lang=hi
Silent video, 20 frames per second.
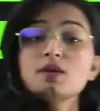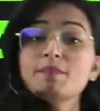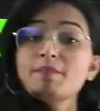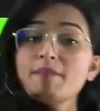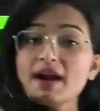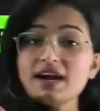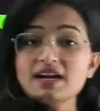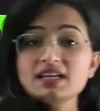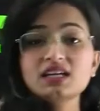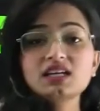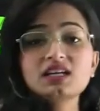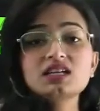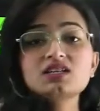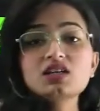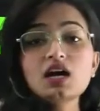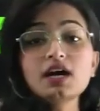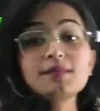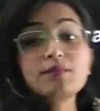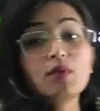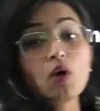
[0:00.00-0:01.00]
पेडिग्री
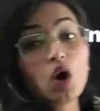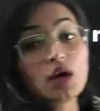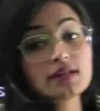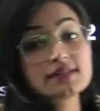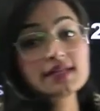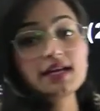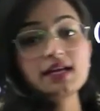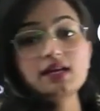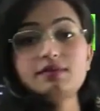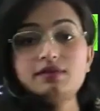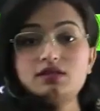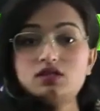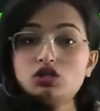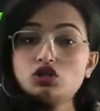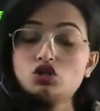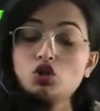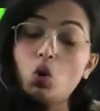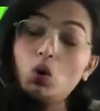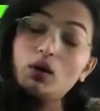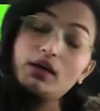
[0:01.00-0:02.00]
चार्ट बहुत सारे बच्चे
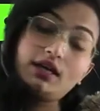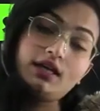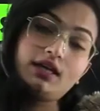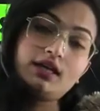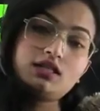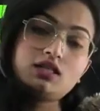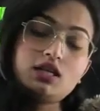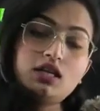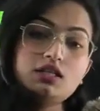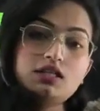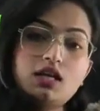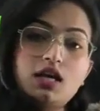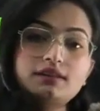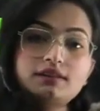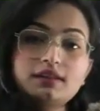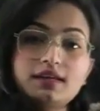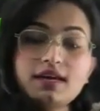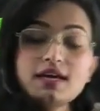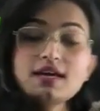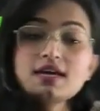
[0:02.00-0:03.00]
छोड़ करके चले
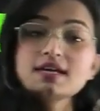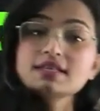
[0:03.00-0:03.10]
जाते हैं